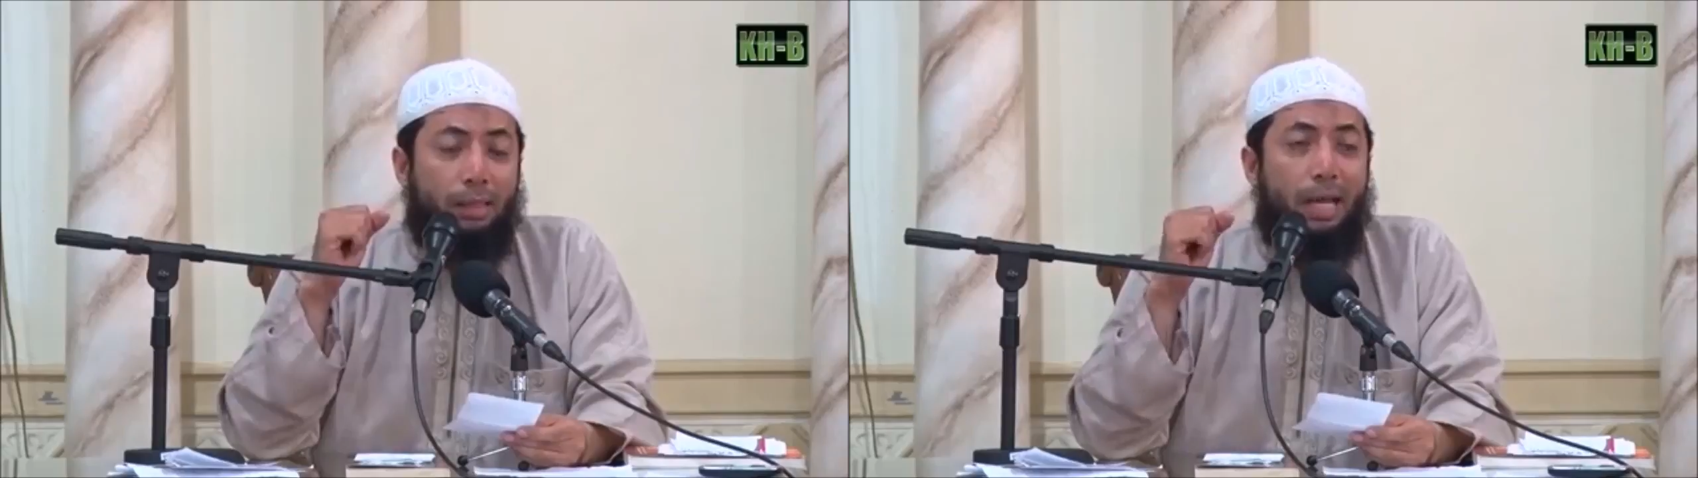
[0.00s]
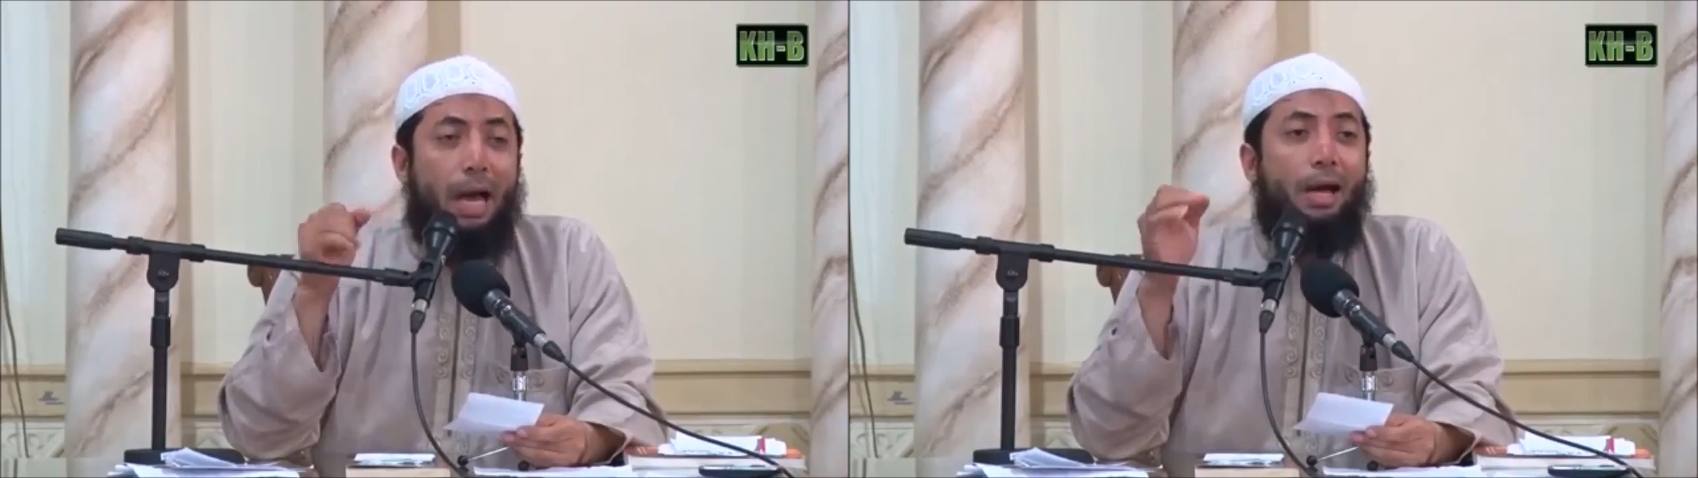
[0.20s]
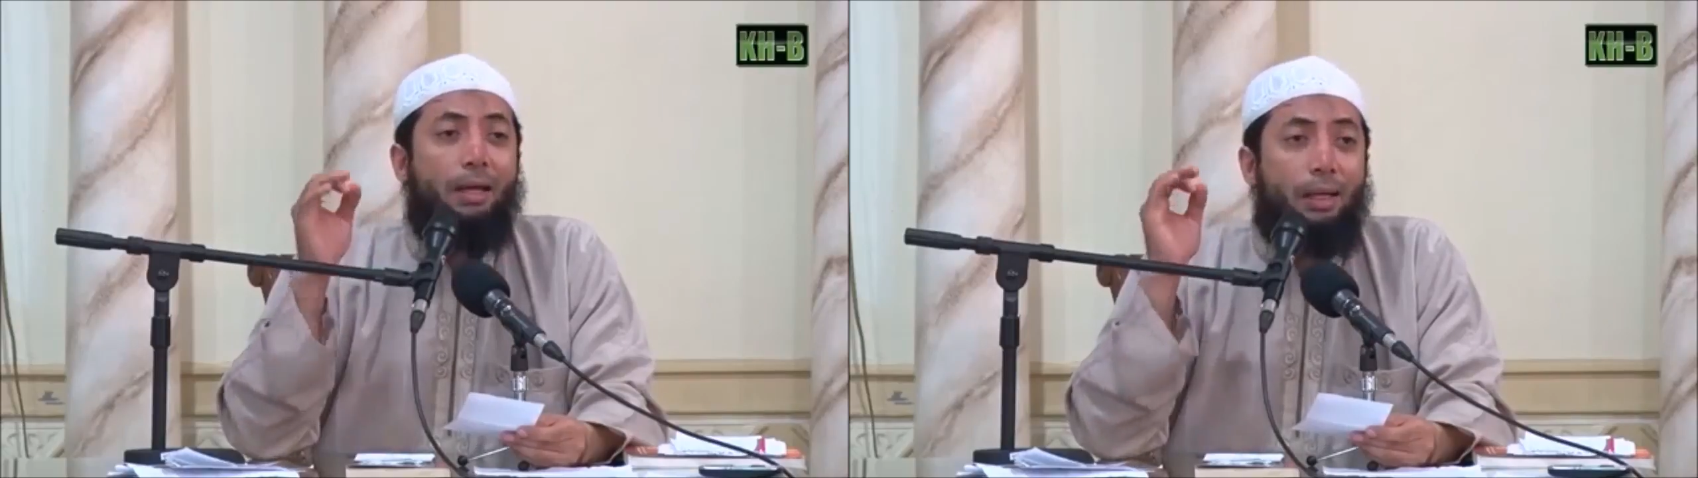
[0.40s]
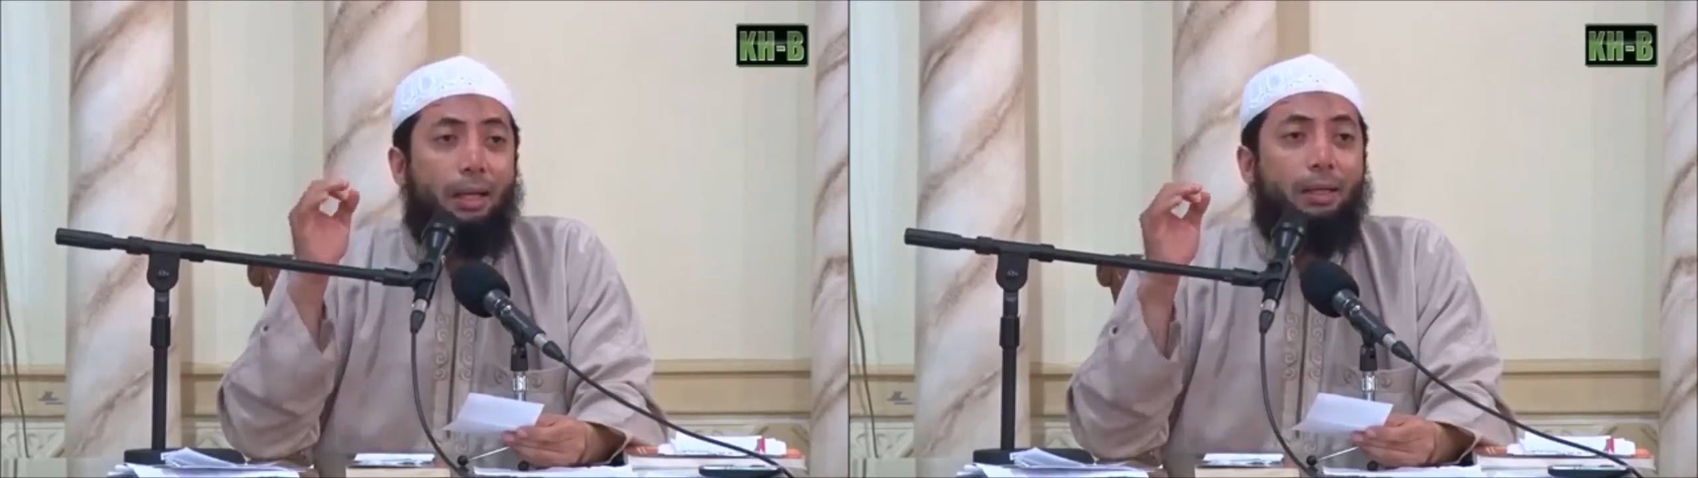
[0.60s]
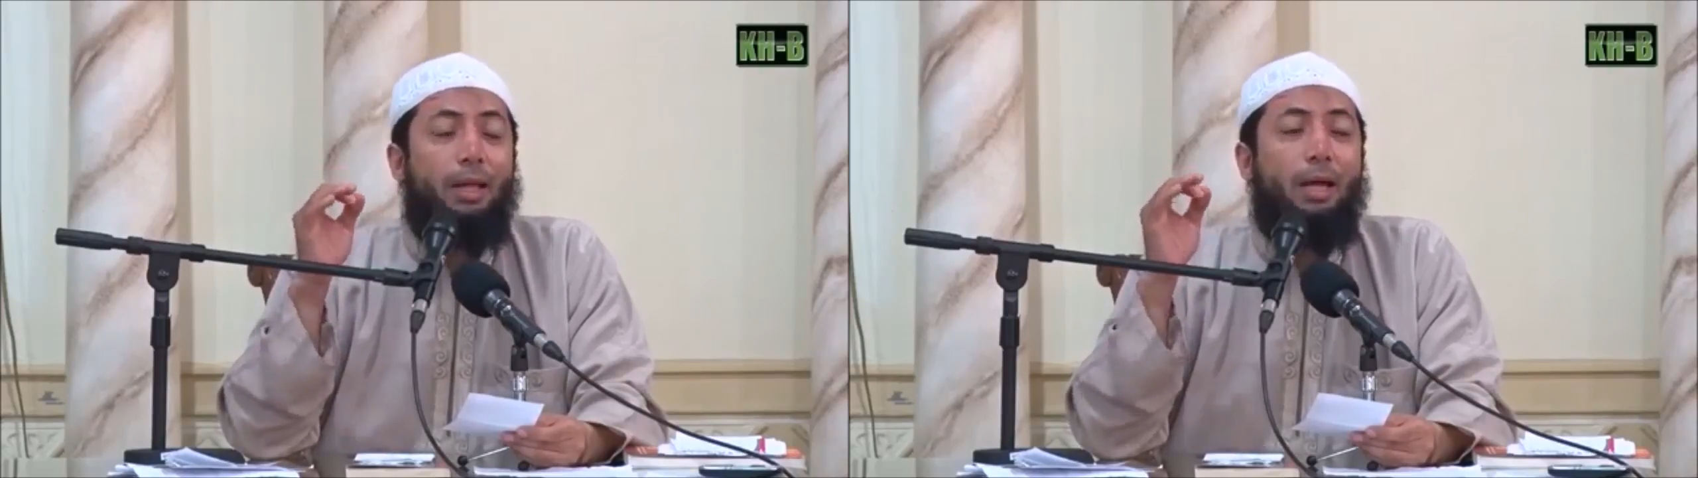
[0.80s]

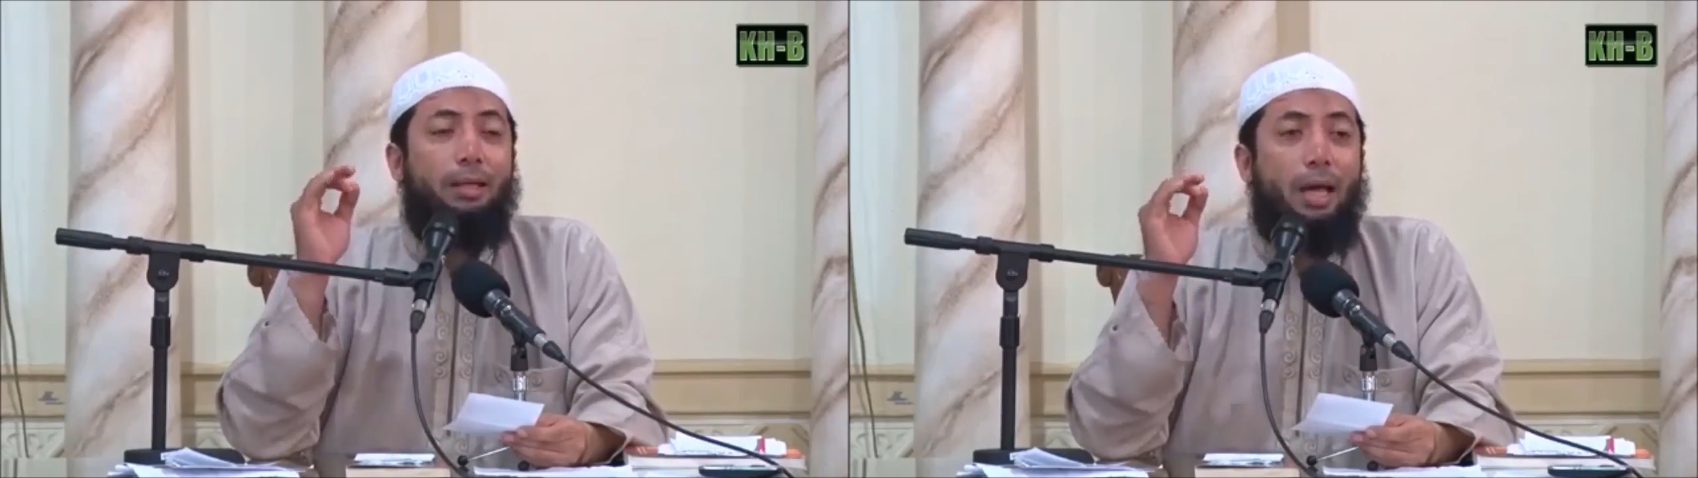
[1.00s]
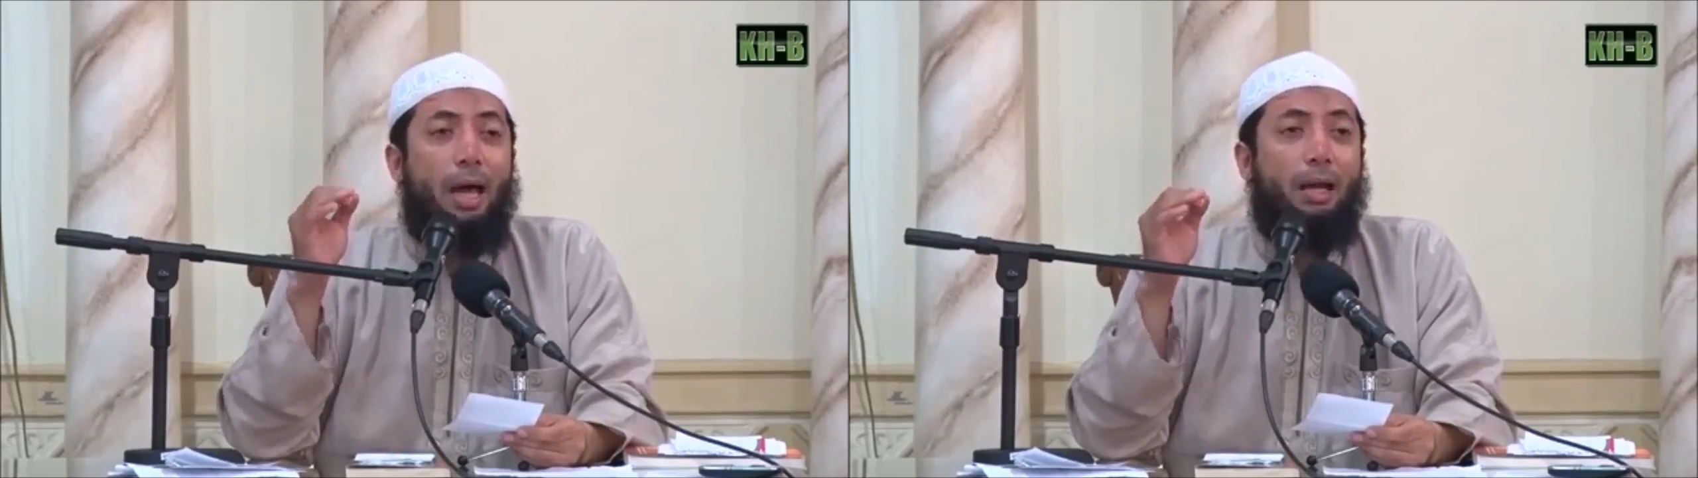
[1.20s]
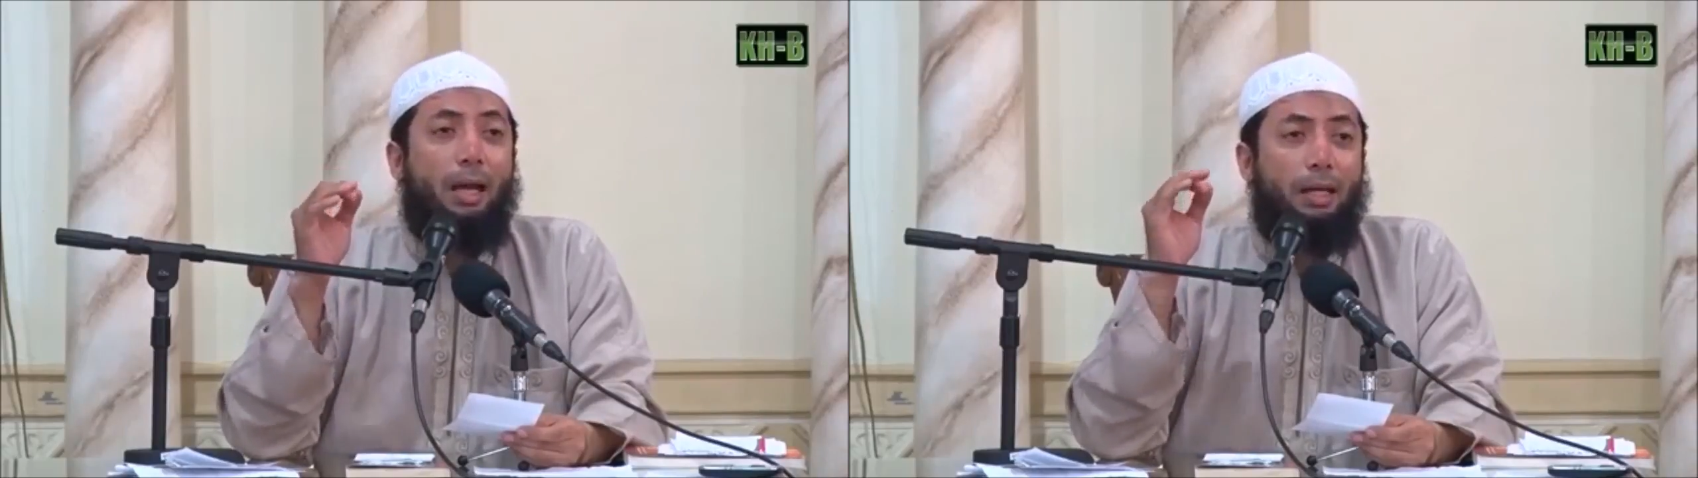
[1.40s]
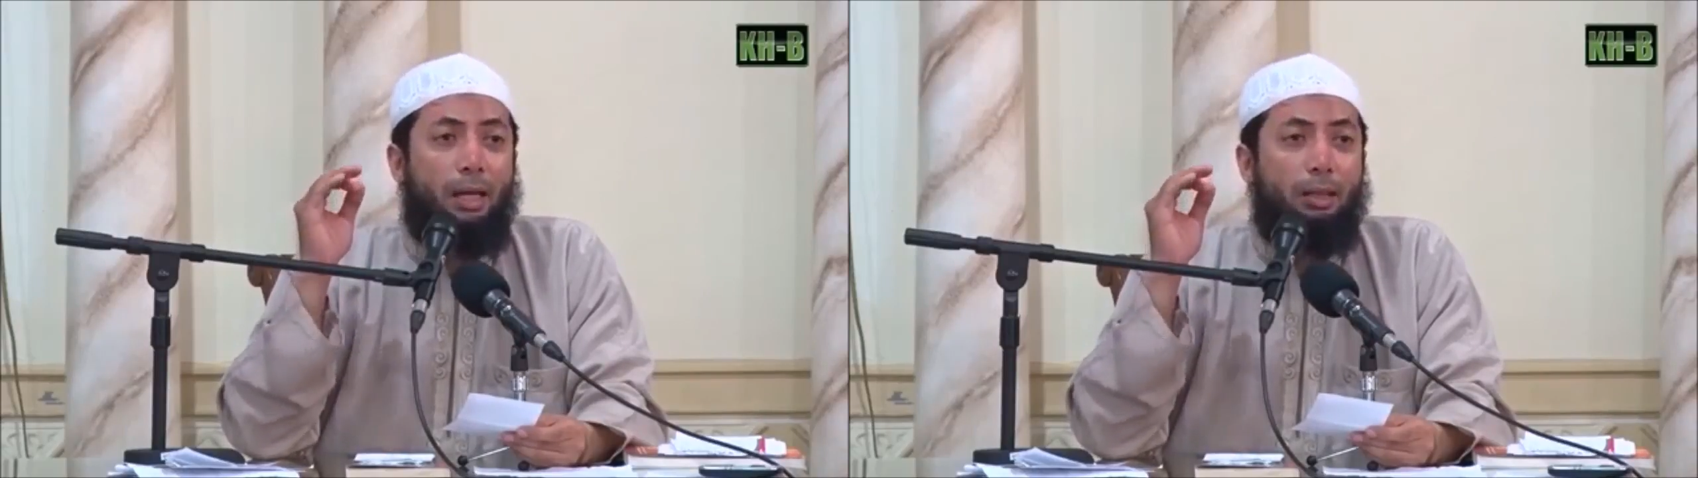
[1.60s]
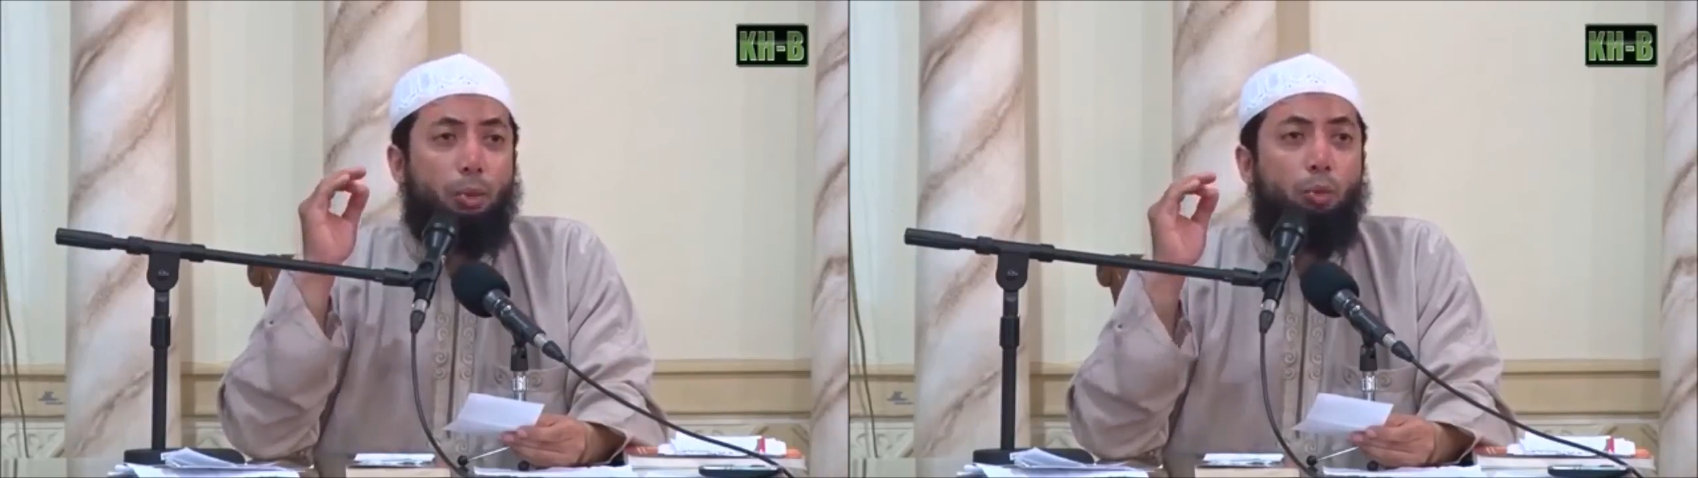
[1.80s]
Daging dan darah
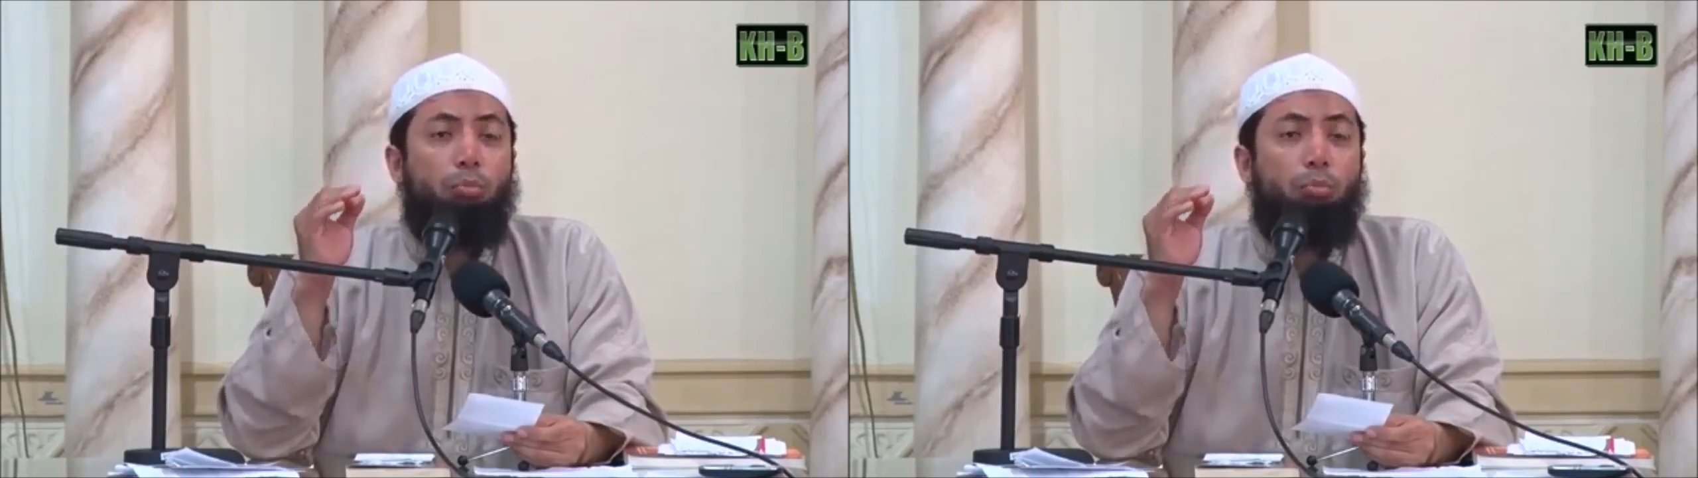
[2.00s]
yang